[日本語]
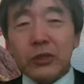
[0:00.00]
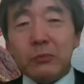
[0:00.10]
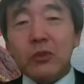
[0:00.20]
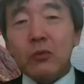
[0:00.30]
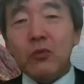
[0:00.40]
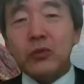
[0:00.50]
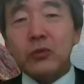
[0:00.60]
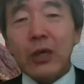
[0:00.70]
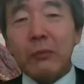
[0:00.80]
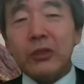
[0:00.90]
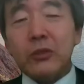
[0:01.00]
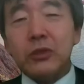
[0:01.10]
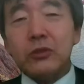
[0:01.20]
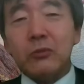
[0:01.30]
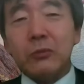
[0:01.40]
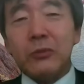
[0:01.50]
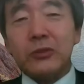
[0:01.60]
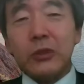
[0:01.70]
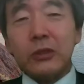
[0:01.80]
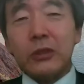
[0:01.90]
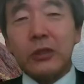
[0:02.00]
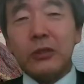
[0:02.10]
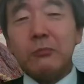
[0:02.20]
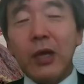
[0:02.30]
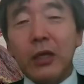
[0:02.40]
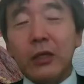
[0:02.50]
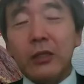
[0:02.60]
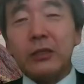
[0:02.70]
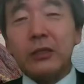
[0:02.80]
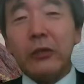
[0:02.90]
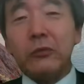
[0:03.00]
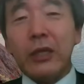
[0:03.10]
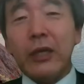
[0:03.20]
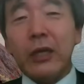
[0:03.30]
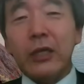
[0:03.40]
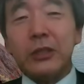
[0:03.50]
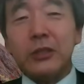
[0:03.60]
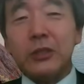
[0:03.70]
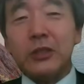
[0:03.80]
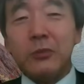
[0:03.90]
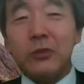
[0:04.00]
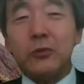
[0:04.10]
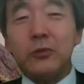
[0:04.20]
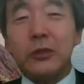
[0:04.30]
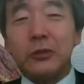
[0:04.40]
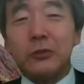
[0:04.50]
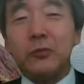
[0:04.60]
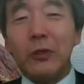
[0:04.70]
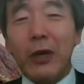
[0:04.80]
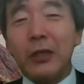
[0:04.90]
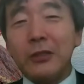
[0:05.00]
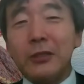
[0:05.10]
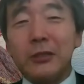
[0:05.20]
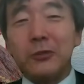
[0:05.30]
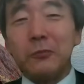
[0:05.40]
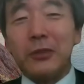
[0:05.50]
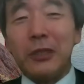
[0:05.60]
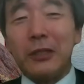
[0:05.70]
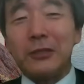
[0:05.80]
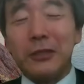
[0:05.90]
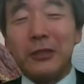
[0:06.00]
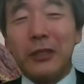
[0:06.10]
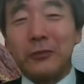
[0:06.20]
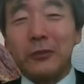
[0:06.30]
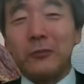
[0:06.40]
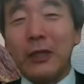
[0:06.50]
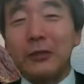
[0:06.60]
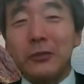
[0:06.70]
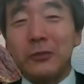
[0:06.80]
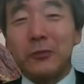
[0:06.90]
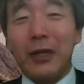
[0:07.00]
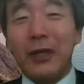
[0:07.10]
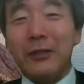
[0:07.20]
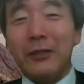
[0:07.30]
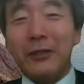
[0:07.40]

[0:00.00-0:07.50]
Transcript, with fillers: れ、自民党もうちょっと頑張ってほしいと思いますよ。だって、今言ったようなね、話って、自民党の人たち、本当は分かってるんですよ、みんな。ちゃんと分かってる人は。